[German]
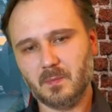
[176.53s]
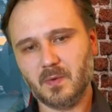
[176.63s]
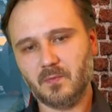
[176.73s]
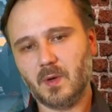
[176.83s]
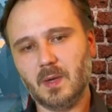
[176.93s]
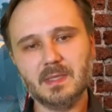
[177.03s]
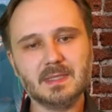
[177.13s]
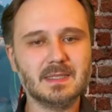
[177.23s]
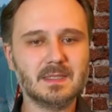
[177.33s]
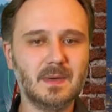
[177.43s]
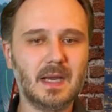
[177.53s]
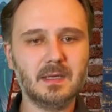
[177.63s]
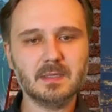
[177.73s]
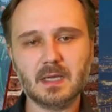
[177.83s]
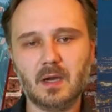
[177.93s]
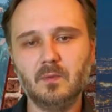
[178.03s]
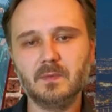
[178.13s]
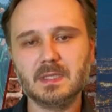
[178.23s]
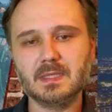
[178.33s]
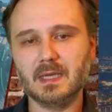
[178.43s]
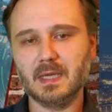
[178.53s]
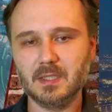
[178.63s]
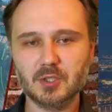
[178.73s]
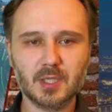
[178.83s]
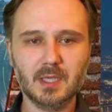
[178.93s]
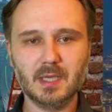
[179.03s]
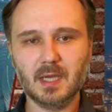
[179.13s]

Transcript: Performance des Wagens auf dieser Rennstrecke